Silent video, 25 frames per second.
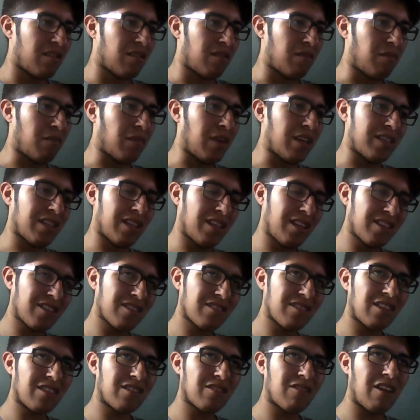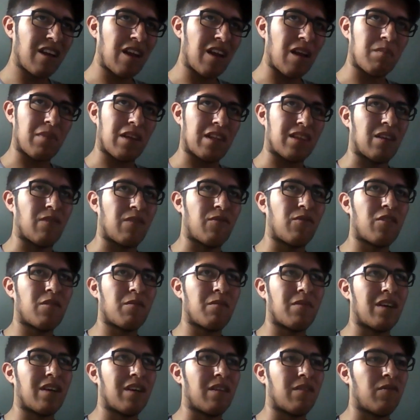Mis inicios dentro de la
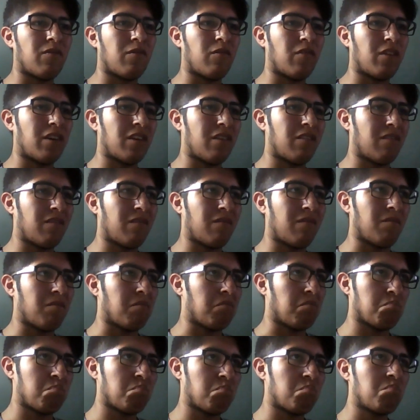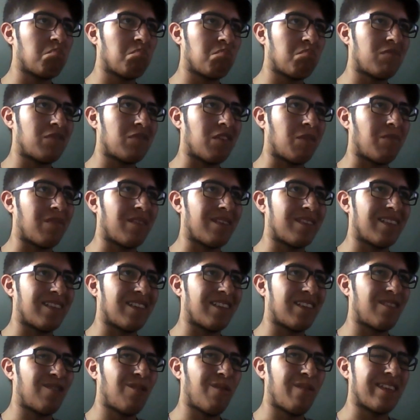plataforma fueron, se puede
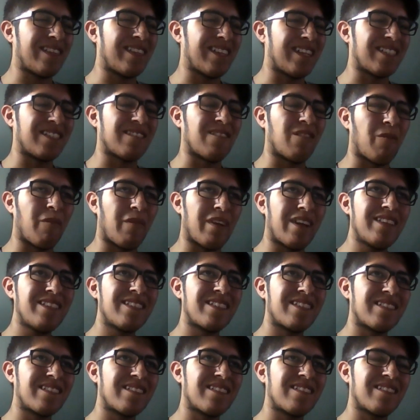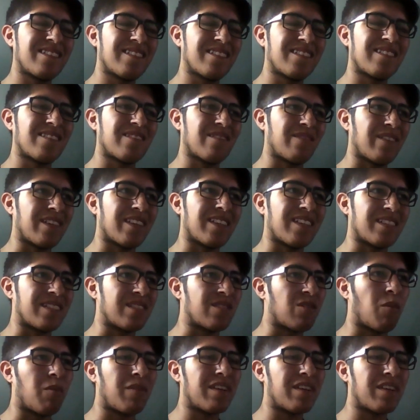decir, tuve tres nombres. Tuve tres nombres